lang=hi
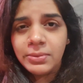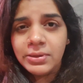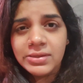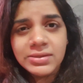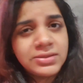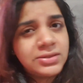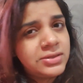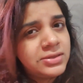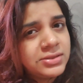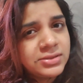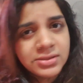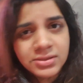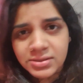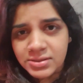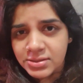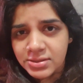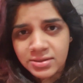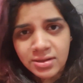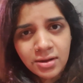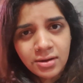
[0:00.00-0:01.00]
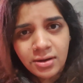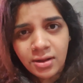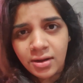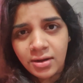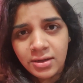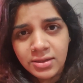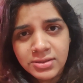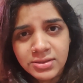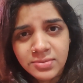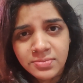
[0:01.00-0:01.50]
प्लीज़ रीज़न्स ना
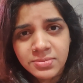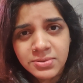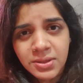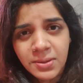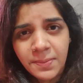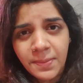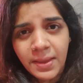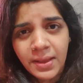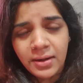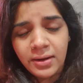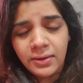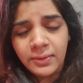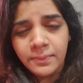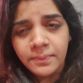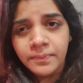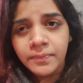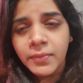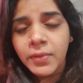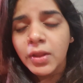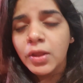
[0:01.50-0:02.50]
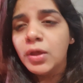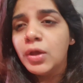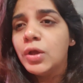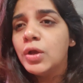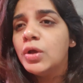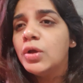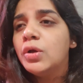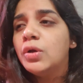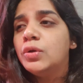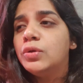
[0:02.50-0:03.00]
डालें सबसे
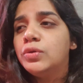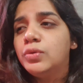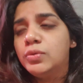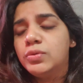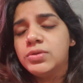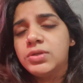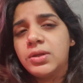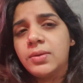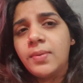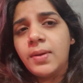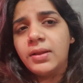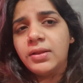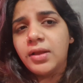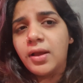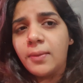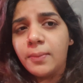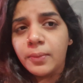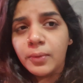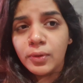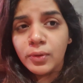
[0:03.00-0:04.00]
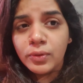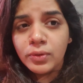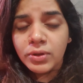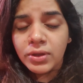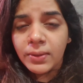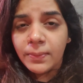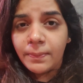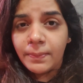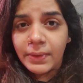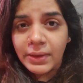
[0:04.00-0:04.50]
पहले दूसरी बात आपको
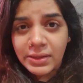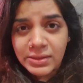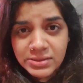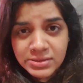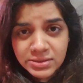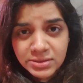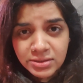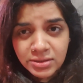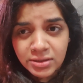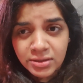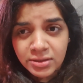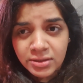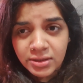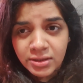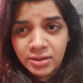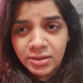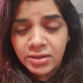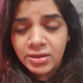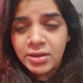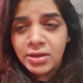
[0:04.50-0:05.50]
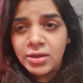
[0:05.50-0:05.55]
उनके पिक्स रख के